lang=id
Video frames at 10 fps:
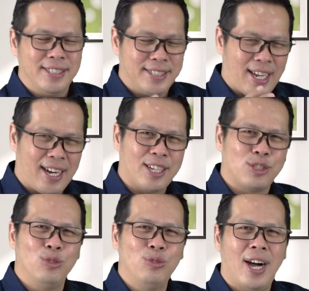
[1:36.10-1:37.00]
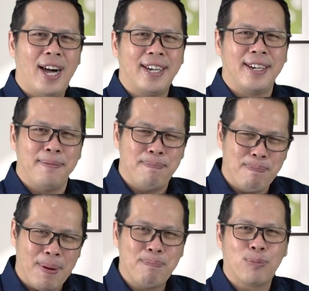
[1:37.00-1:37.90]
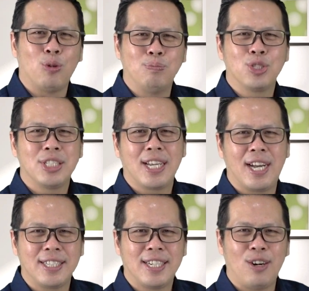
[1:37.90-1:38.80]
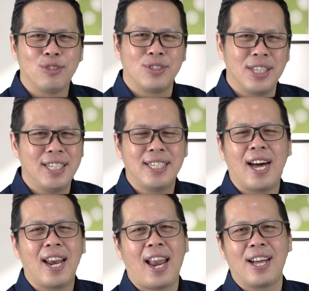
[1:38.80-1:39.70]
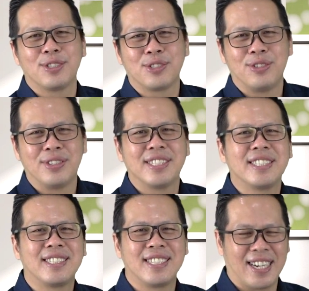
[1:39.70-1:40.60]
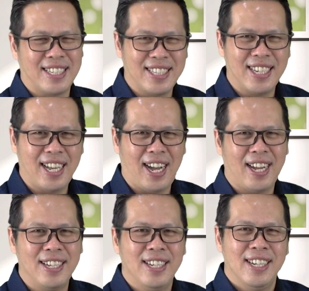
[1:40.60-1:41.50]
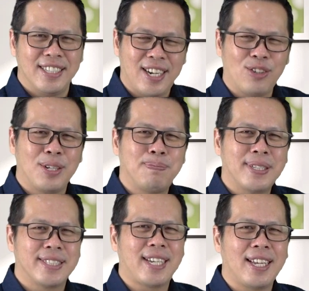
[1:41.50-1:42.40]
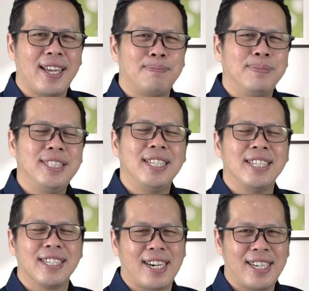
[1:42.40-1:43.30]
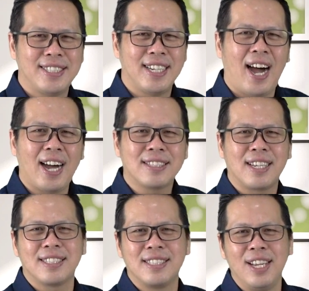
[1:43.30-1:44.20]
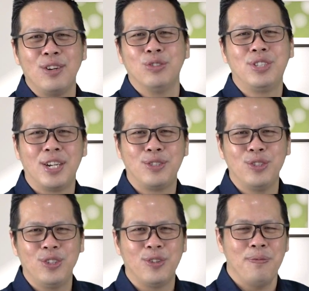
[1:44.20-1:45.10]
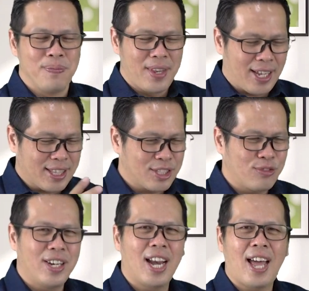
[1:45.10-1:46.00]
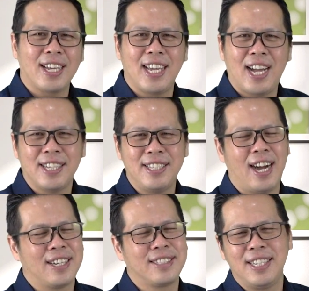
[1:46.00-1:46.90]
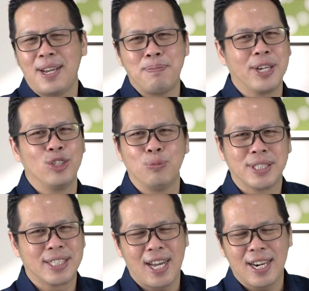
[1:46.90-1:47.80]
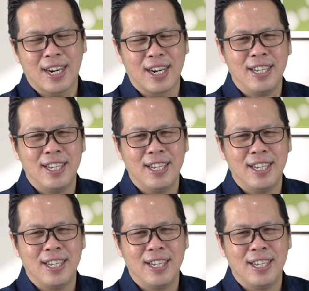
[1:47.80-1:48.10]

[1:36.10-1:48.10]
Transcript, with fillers: Cara Tuhan mempromosikan Daud tidak langsung seketika. Daud dipercaya menjadi raja atas Yehuda dulu, atas wilayah yang tidak begitu besar